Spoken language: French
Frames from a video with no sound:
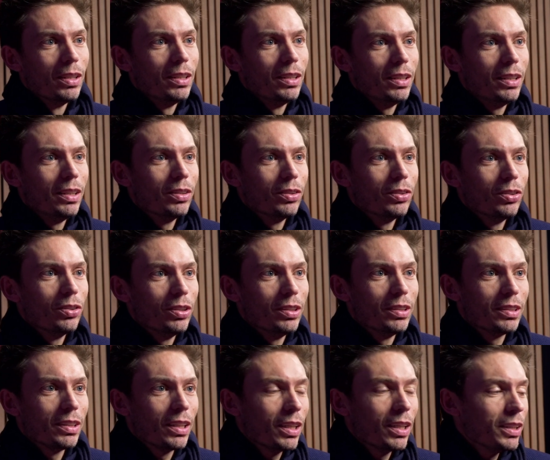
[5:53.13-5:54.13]
Et, euh, et
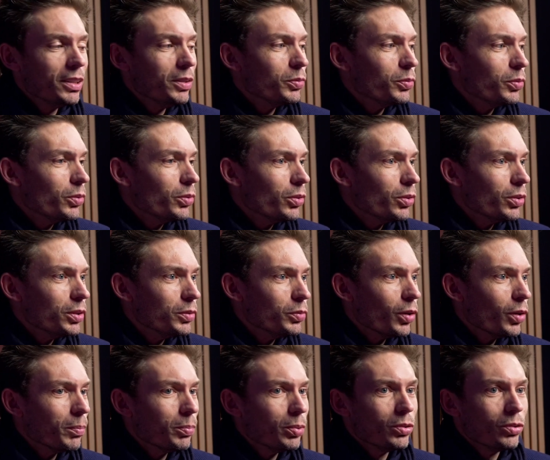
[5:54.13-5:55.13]
ça, il faut, il
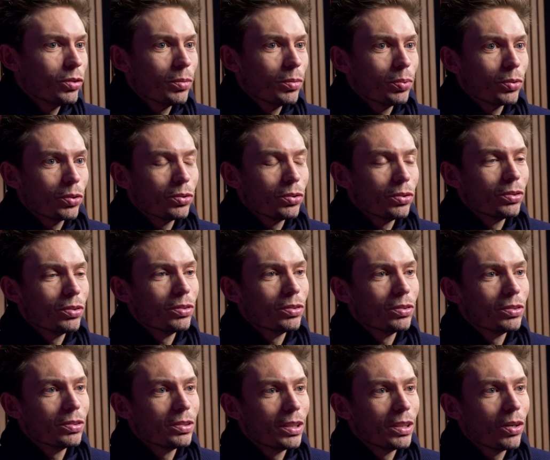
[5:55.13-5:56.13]
faut un peu de temps pour
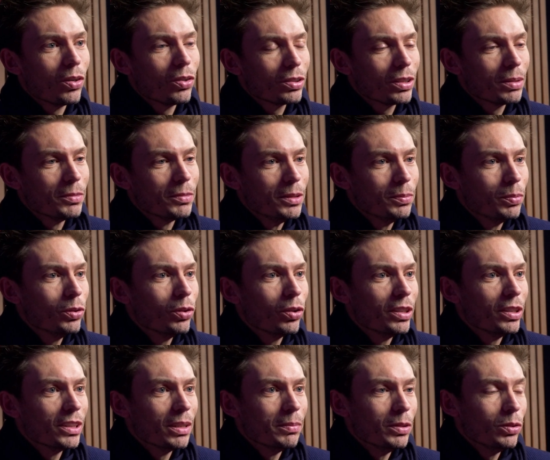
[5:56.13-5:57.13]
que ça rentre un petit peu dans
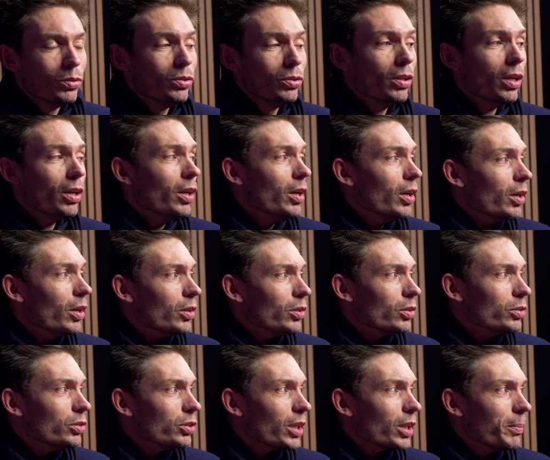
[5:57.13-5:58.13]
les habitudes.
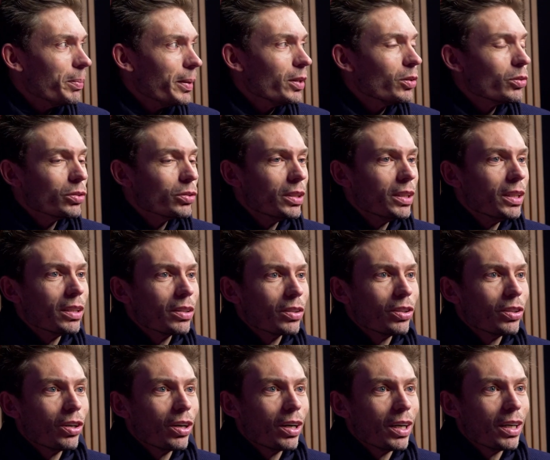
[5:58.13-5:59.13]
Euh, je rappelle qu'on est
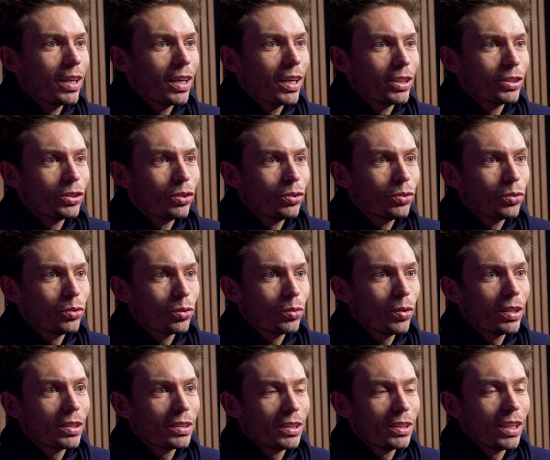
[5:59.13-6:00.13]
encore un, jeune tournoi,
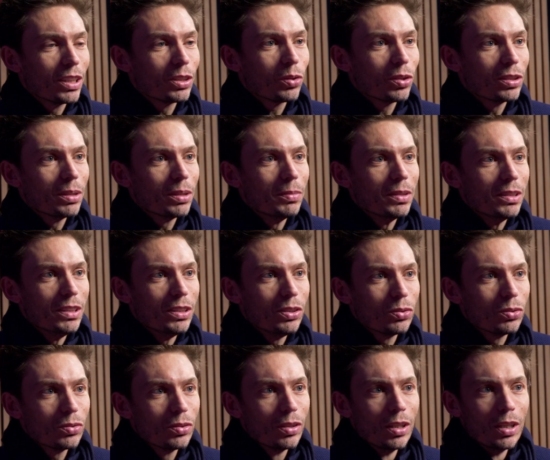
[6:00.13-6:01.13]
hein, c'est la troisième
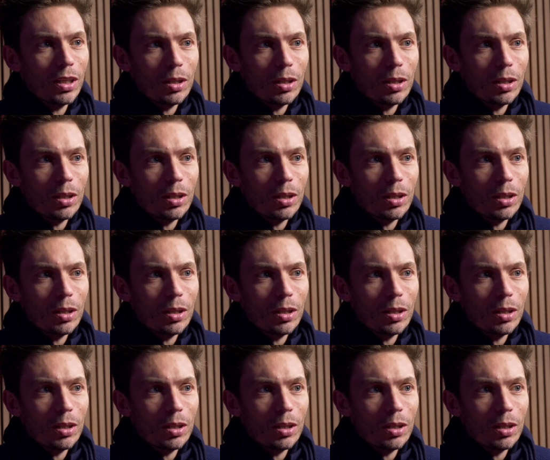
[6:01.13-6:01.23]
édition.